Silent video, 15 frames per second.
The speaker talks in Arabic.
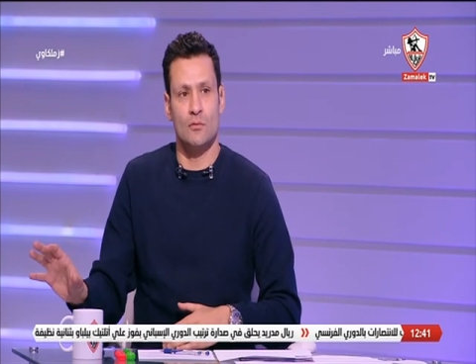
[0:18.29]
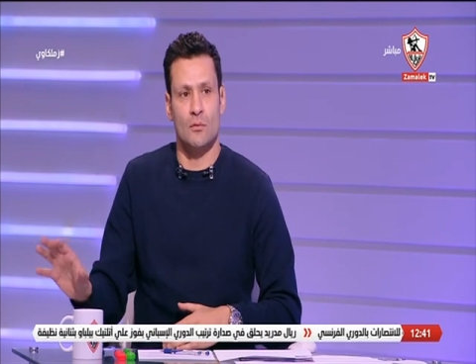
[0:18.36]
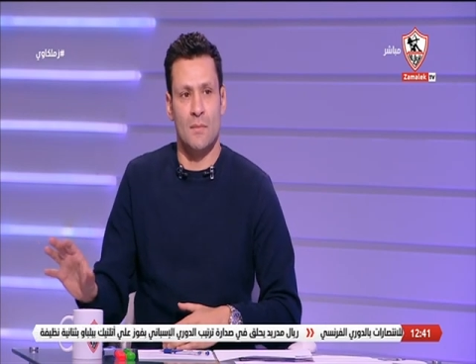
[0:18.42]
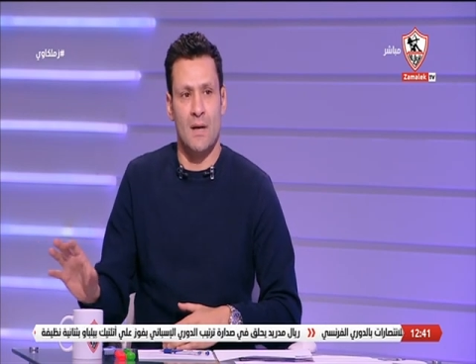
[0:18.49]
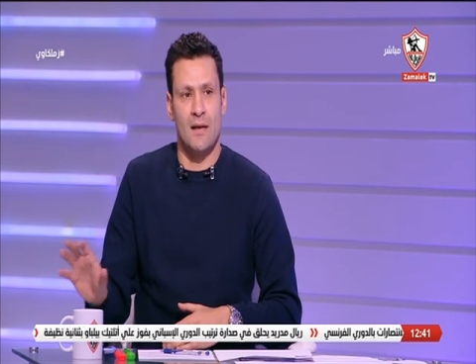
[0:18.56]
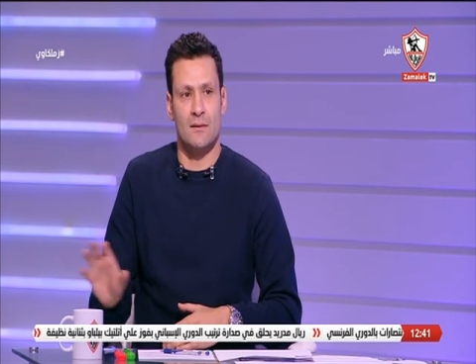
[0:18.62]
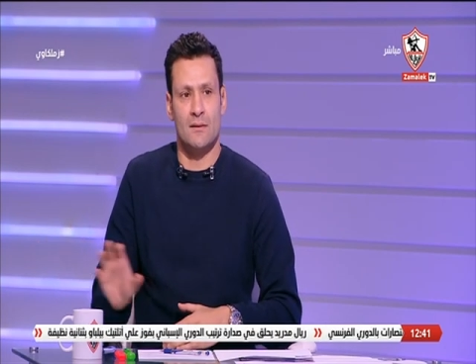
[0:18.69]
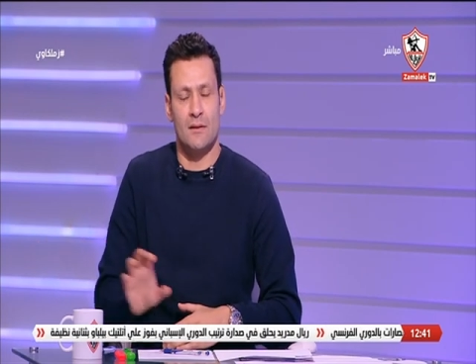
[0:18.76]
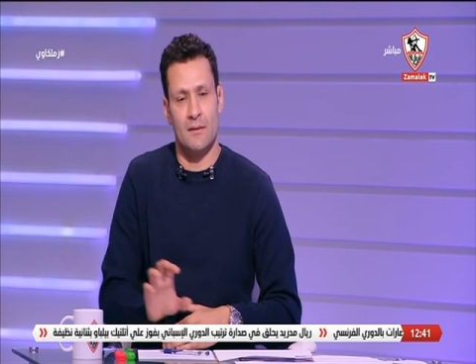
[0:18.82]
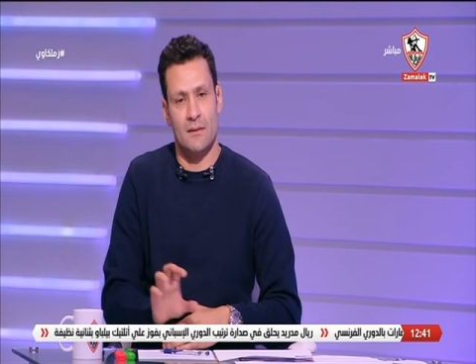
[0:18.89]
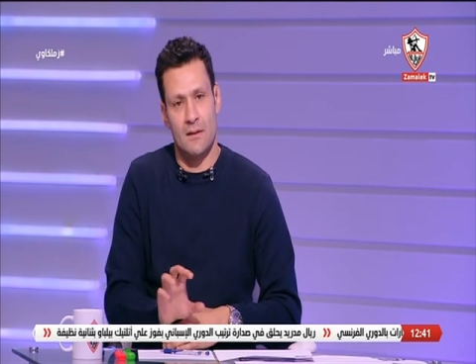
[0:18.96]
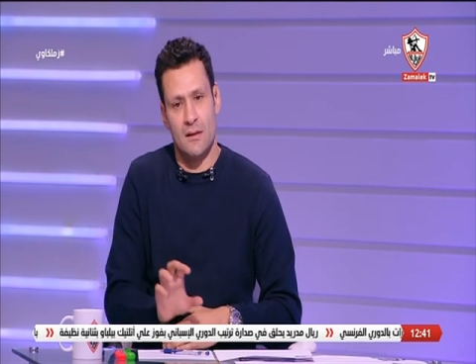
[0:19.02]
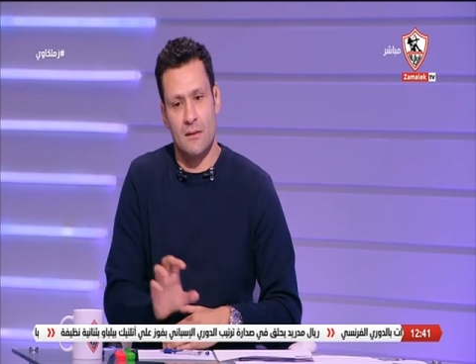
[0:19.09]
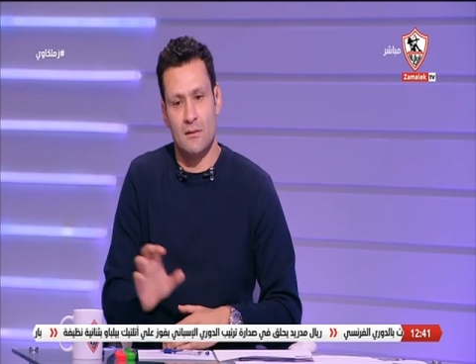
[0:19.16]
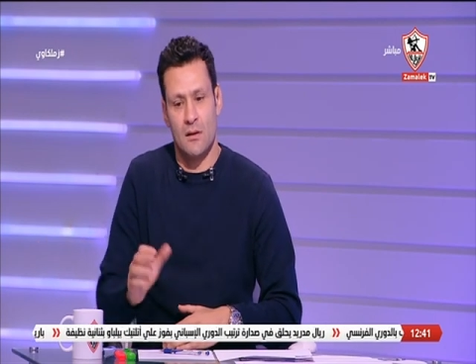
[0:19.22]
وبعد
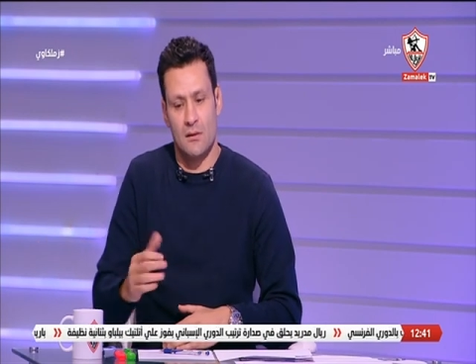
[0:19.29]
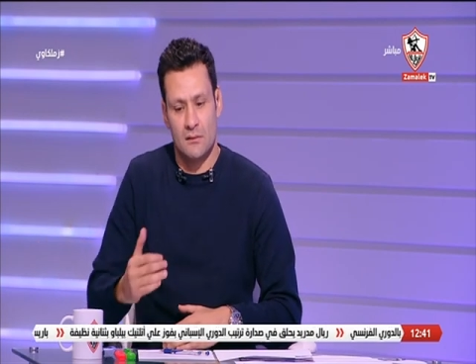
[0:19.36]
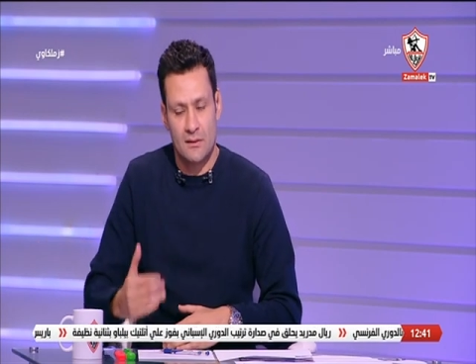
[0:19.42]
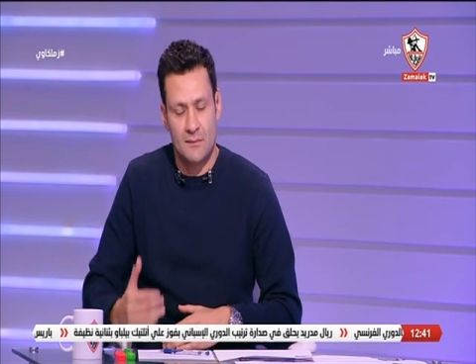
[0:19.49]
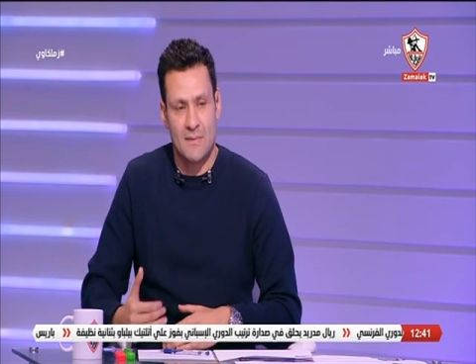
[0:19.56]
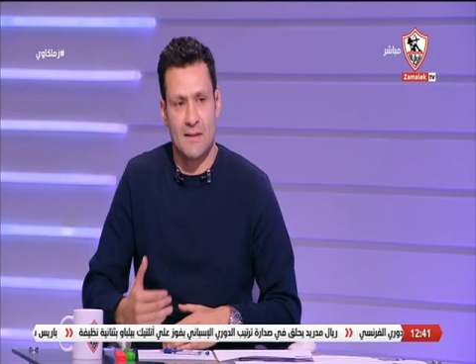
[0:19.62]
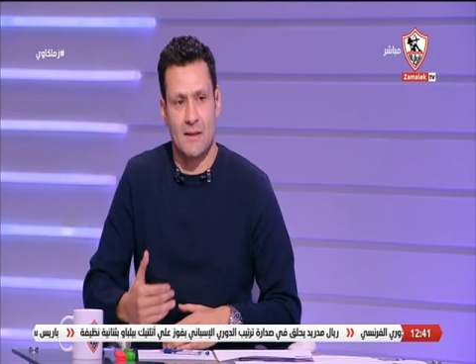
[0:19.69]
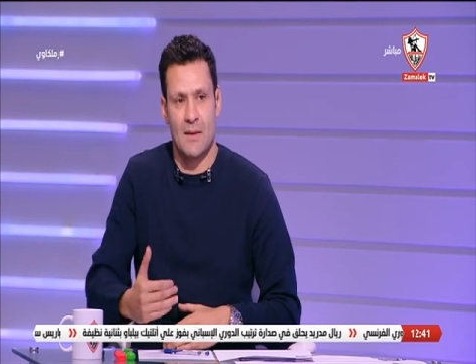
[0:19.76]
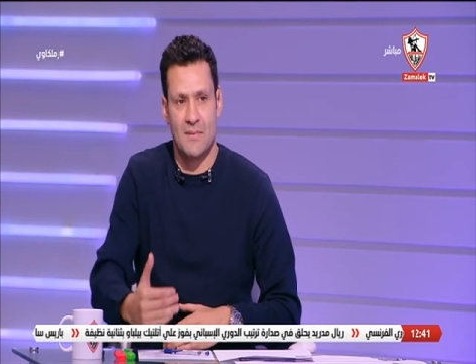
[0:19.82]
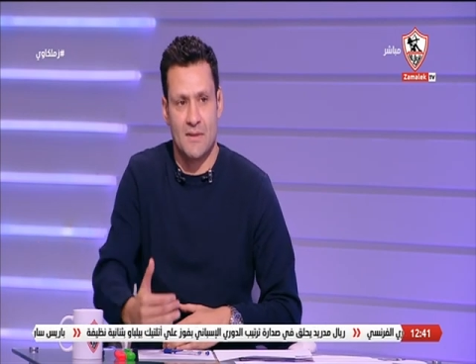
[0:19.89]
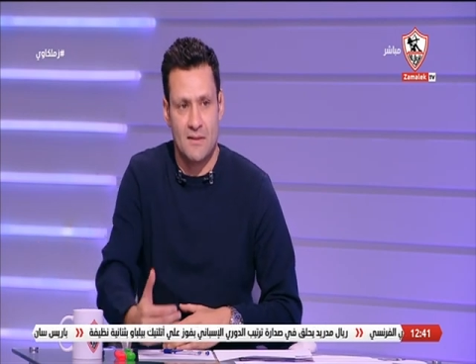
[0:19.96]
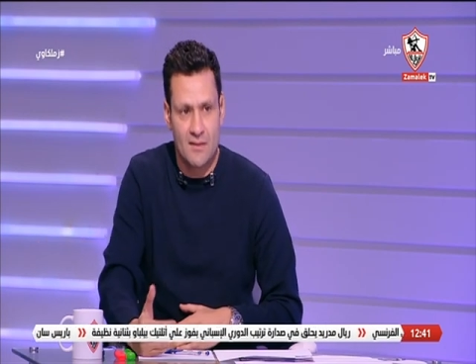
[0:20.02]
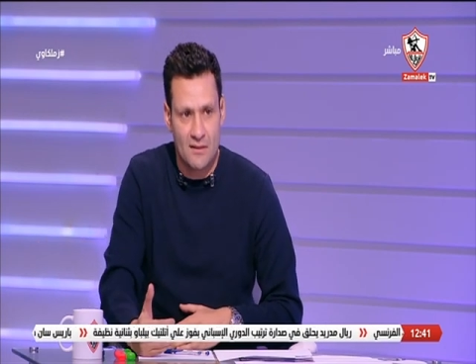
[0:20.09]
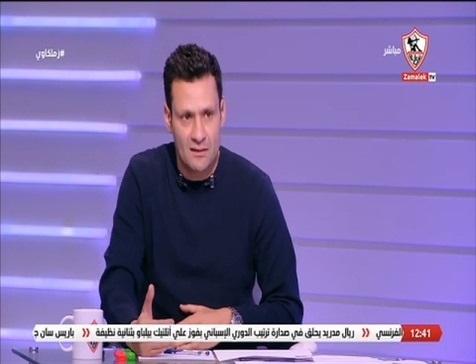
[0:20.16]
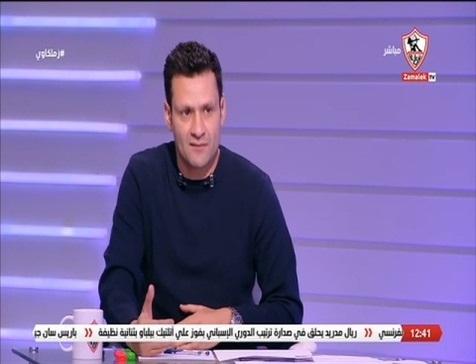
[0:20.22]
ان انا تخطيت مثلا
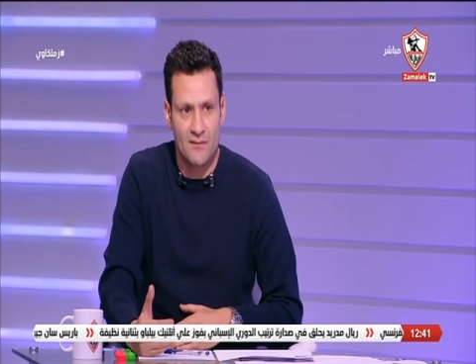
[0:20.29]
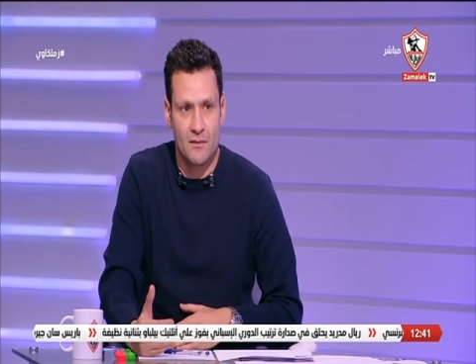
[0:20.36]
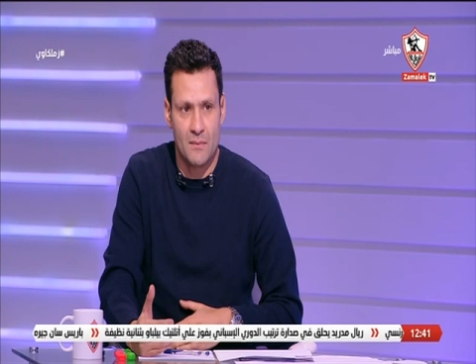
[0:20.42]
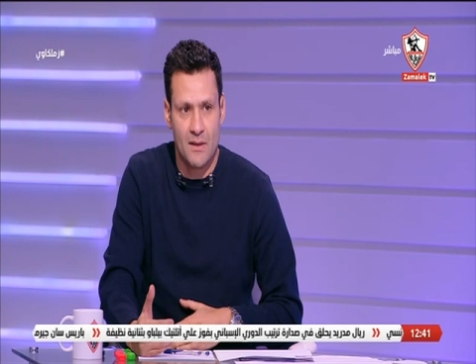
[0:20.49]
50 60%